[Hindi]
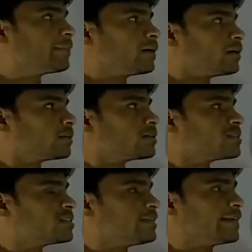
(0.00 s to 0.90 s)
गामा
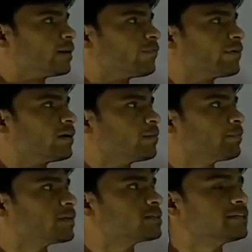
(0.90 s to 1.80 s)
सी अल्फ़ा
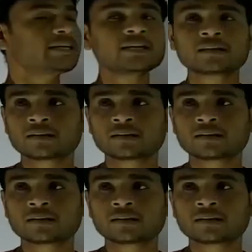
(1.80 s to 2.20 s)
प्लस डी